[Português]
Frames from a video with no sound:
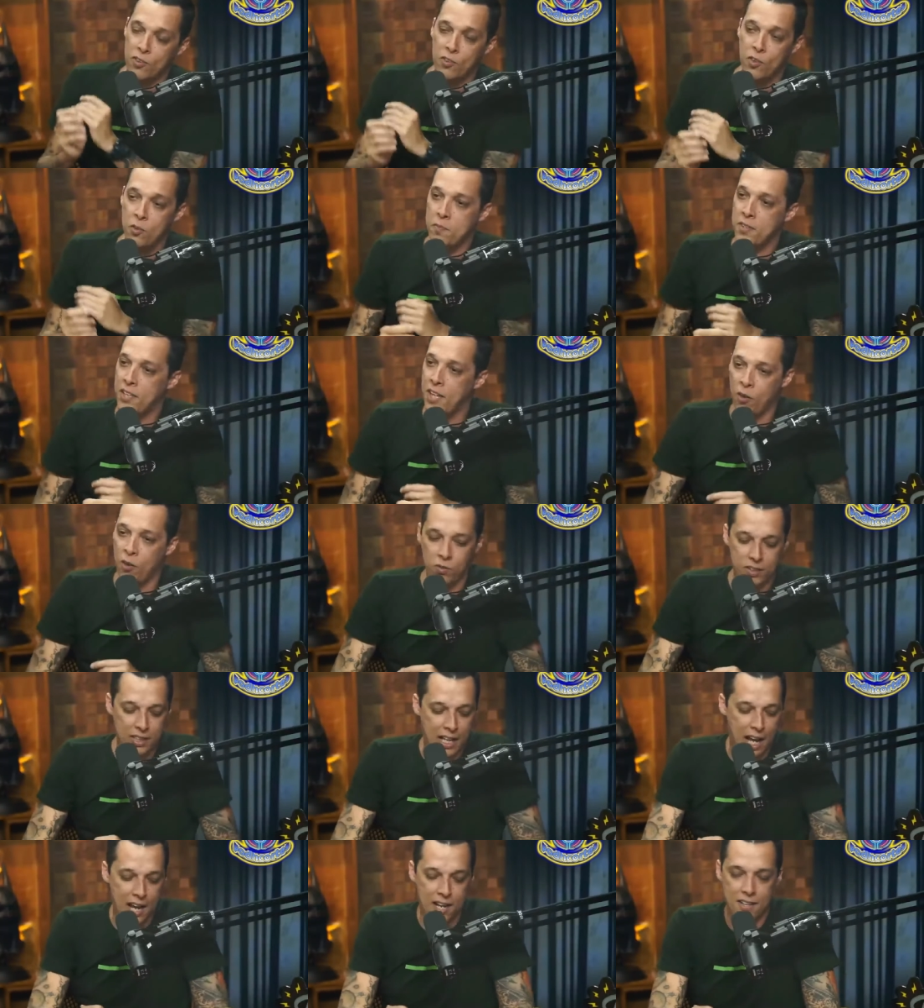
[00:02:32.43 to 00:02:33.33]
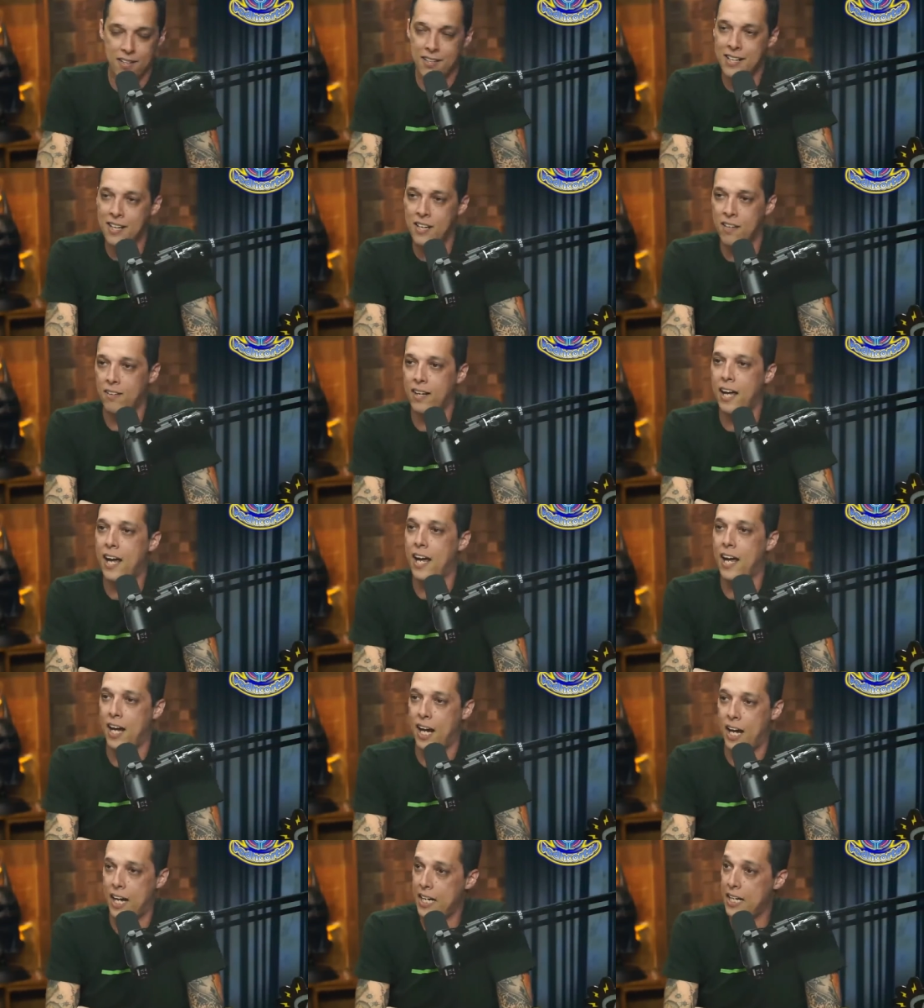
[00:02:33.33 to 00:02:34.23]
Do, não, cara, Doideira.
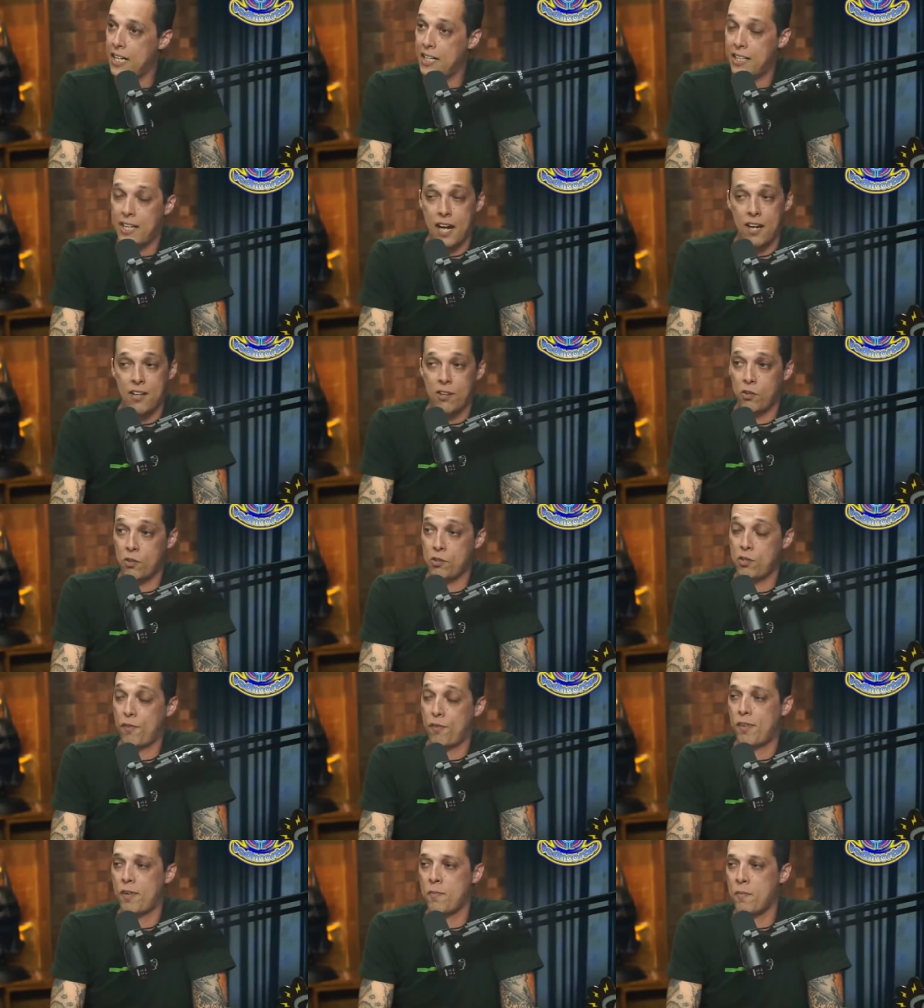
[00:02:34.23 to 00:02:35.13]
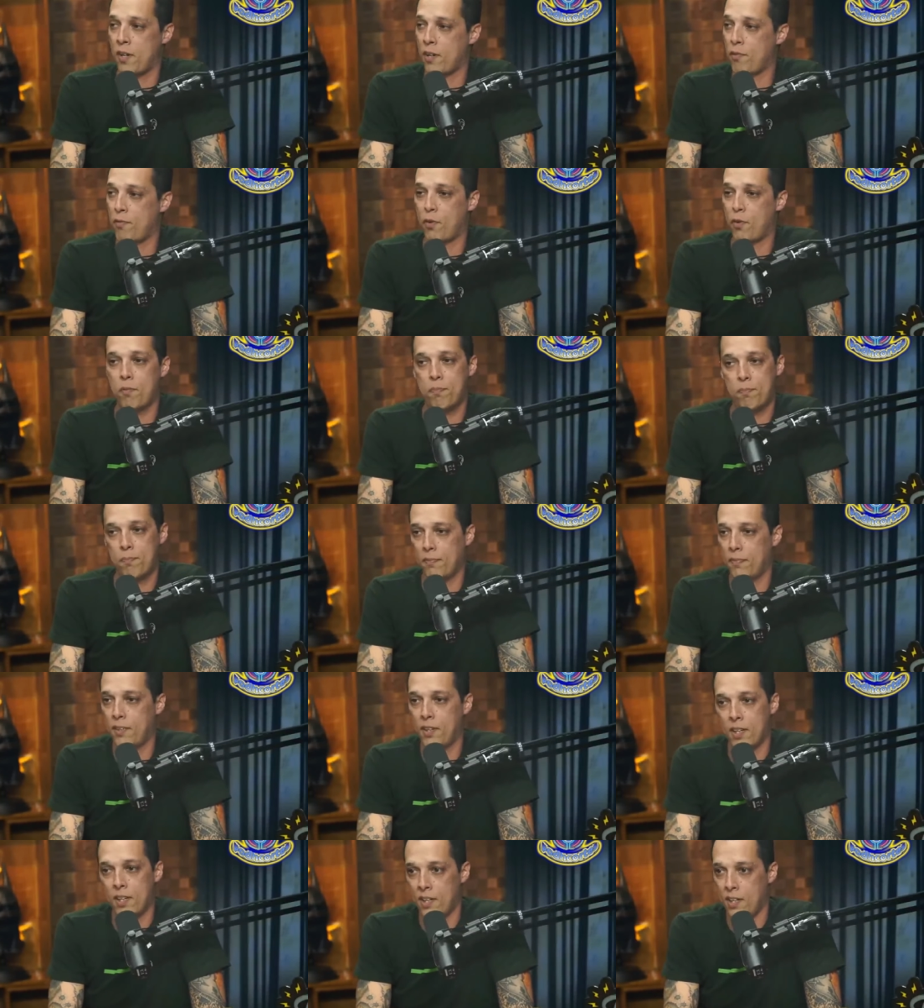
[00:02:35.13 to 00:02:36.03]
É, aí, cara, não, eu só falei, mano, eu vou...
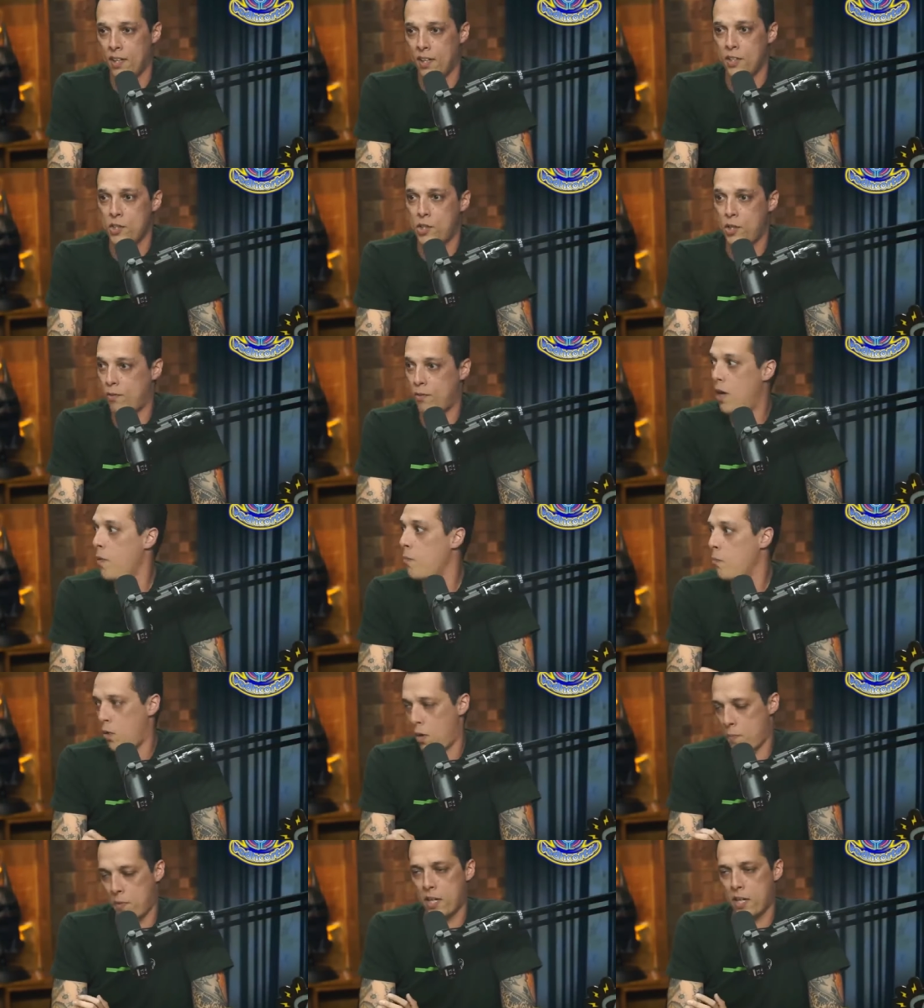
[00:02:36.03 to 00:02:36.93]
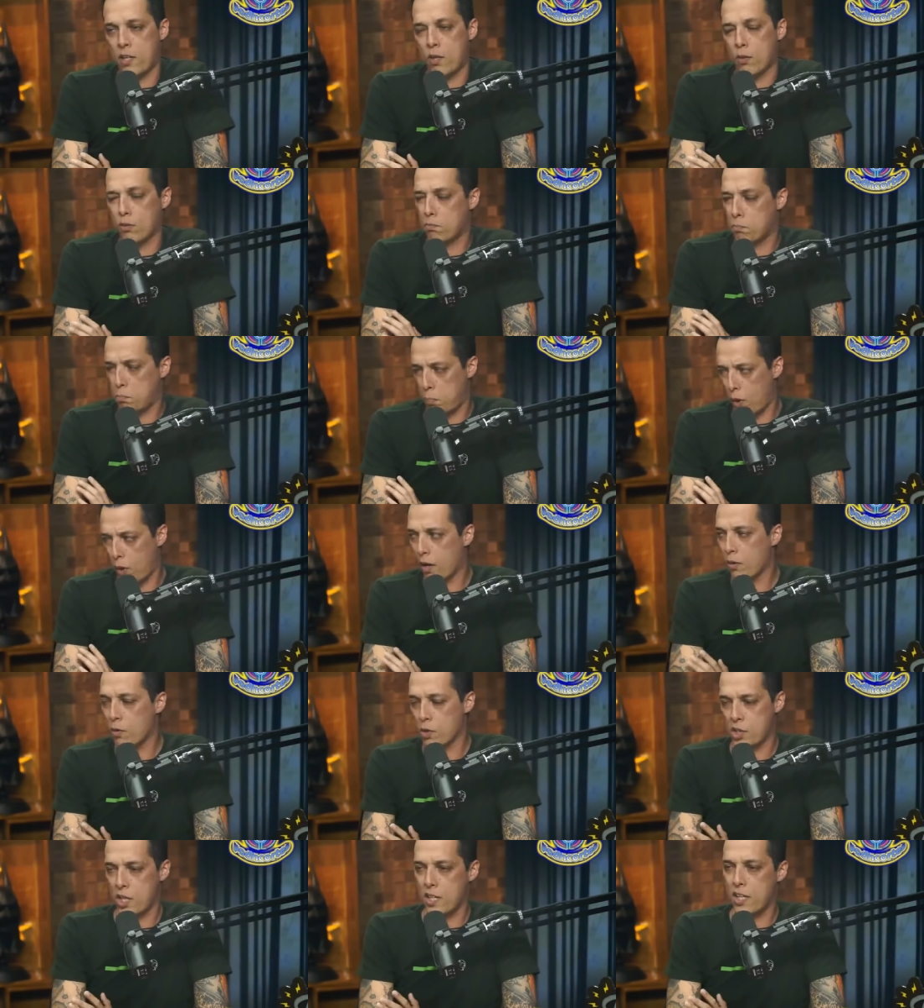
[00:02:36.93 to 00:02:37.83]
Tive uma, uma menina que eu, porra,
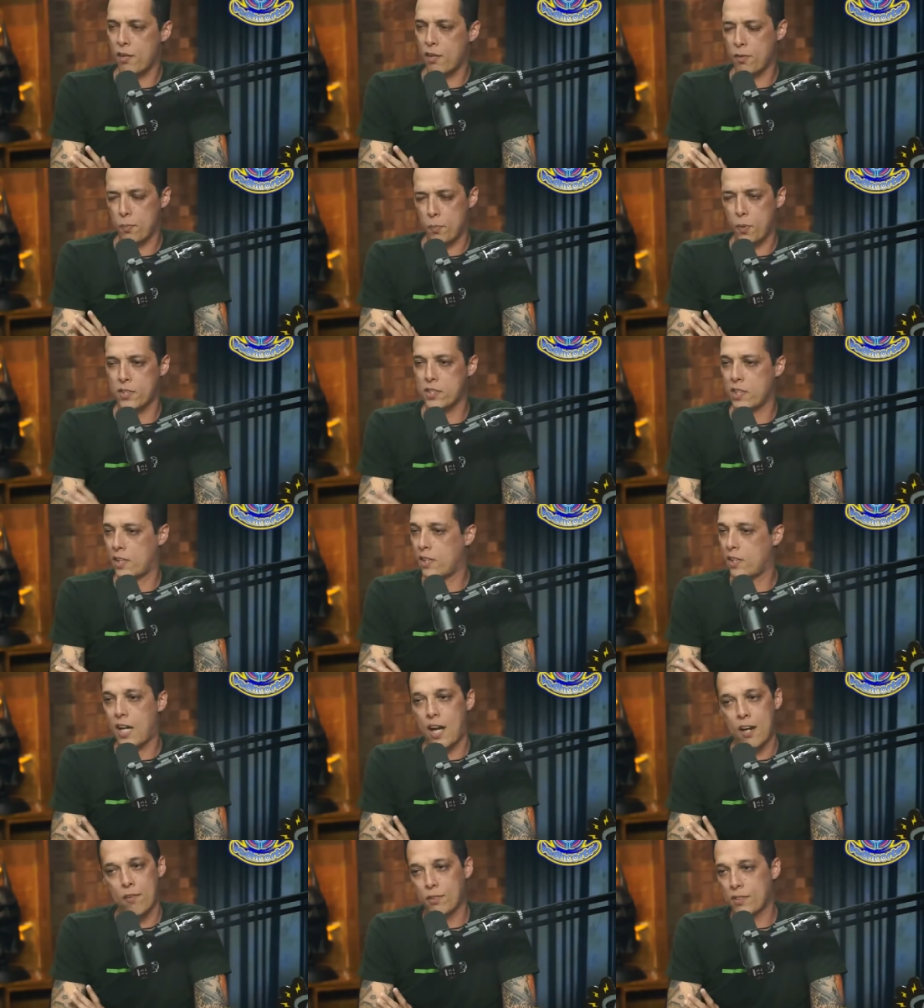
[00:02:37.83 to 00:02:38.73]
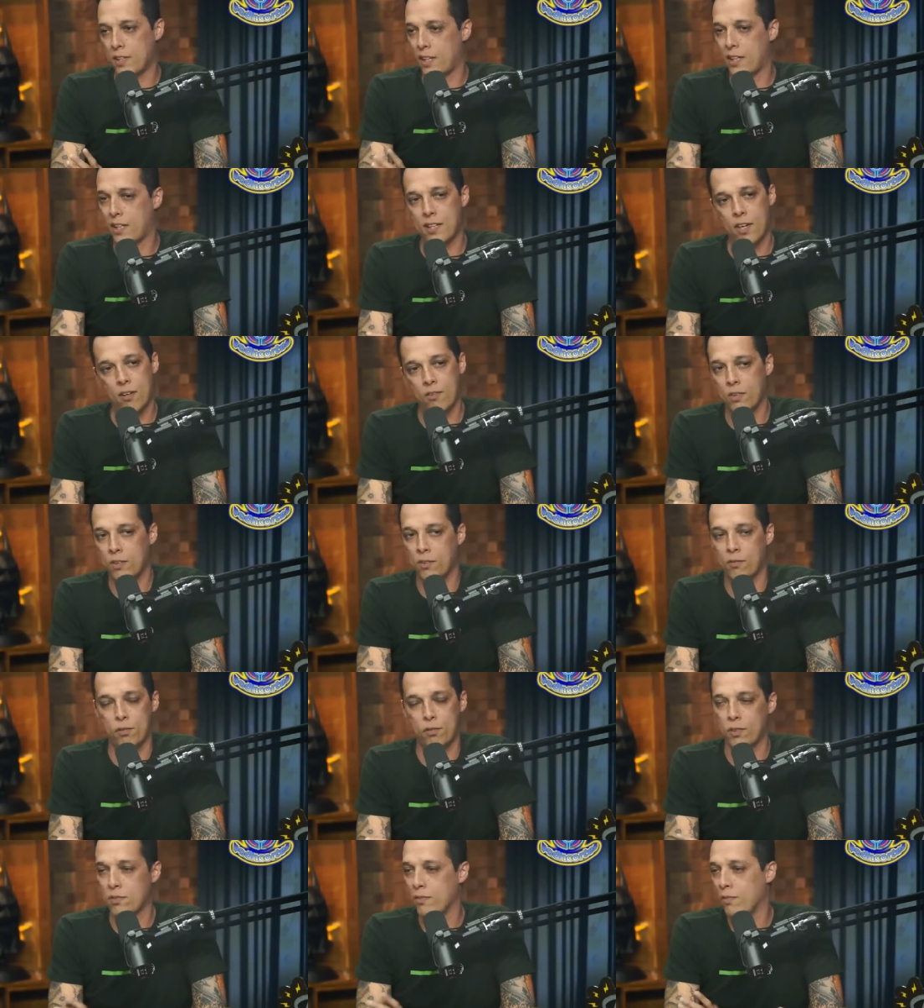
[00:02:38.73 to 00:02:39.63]
gostei dela, falei, pô, essa aqui, cara, vou ter que dar um,
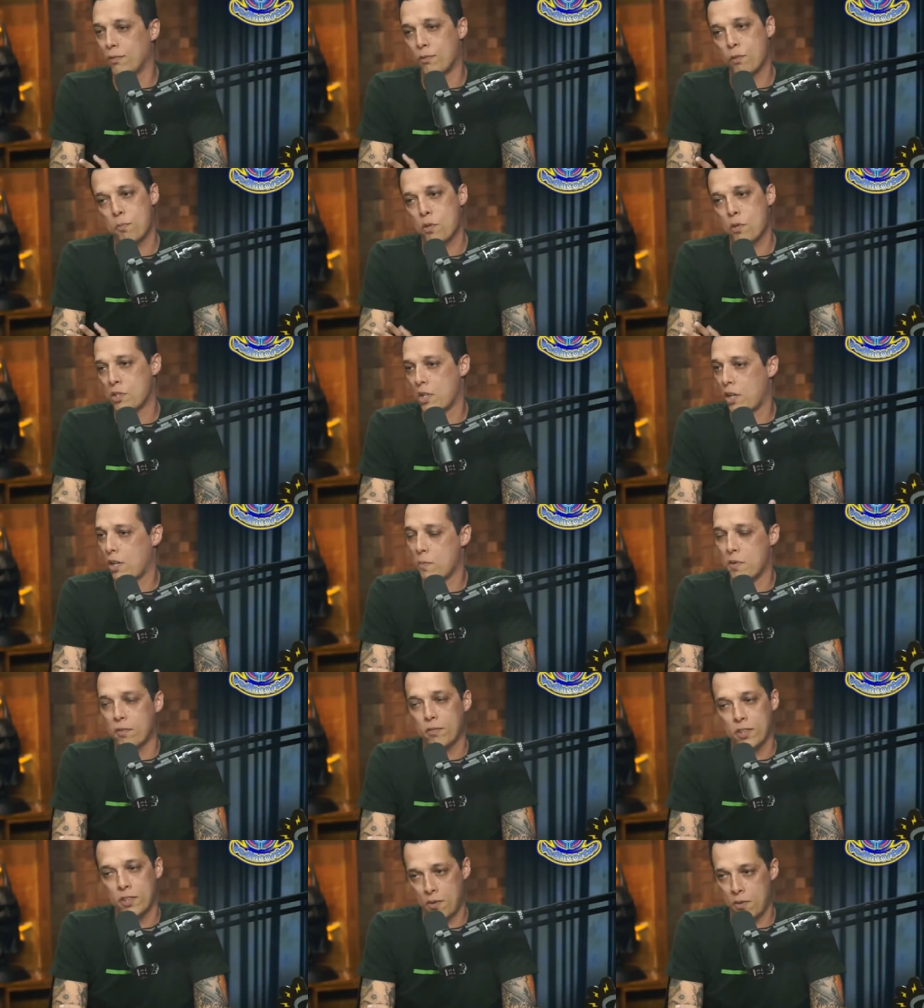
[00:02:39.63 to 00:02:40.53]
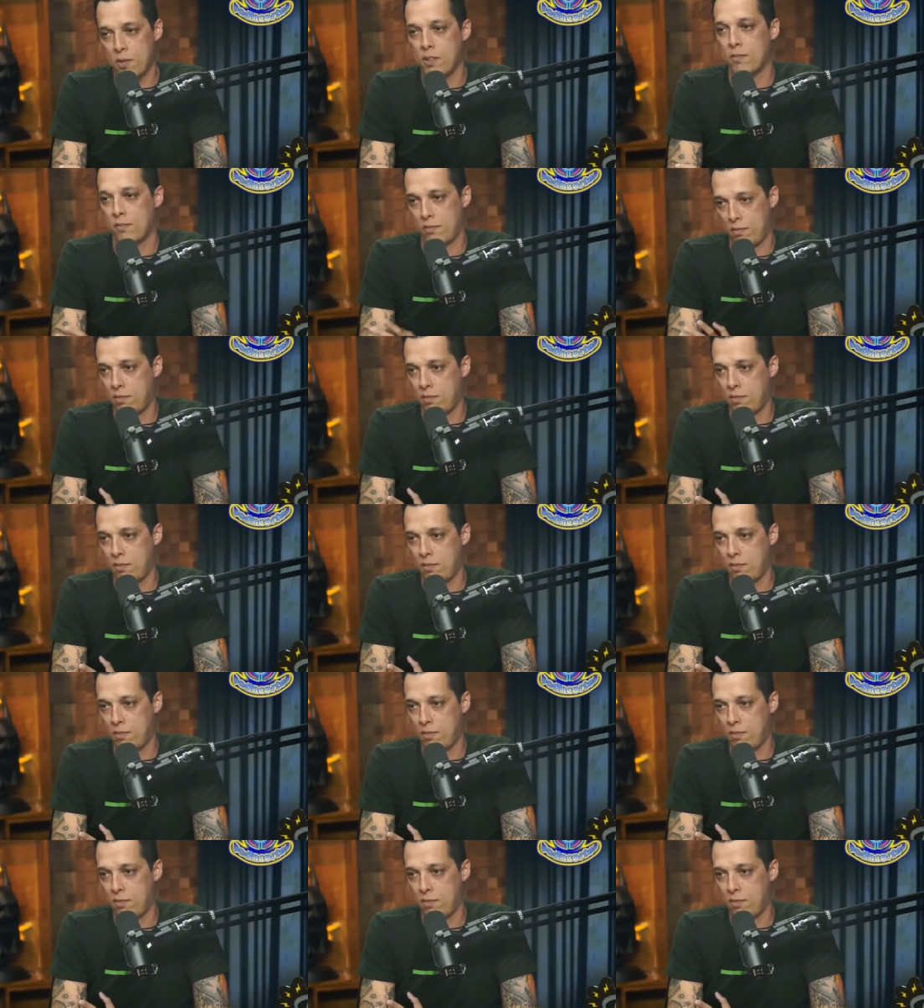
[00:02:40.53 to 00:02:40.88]
não vou, não vou broxar com a minha, vou dar uma